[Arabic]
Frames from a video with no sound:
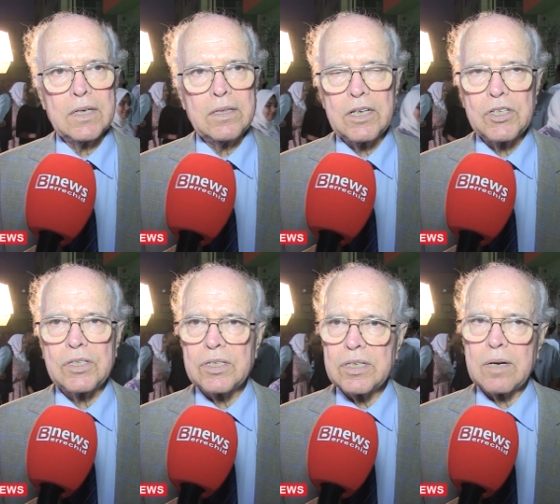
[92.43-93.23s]

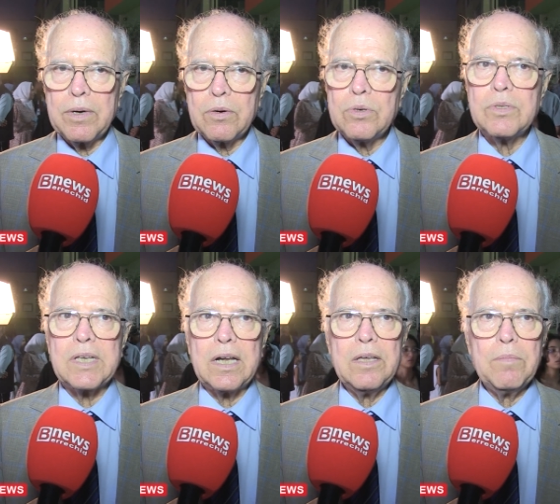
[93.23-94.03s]
النشاط التربوي
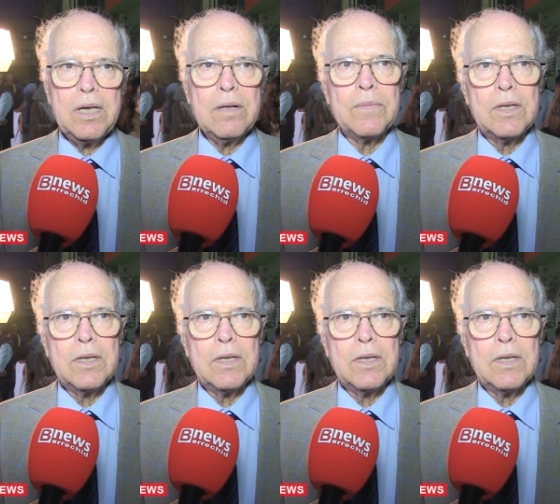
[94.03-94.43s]
والتعليمي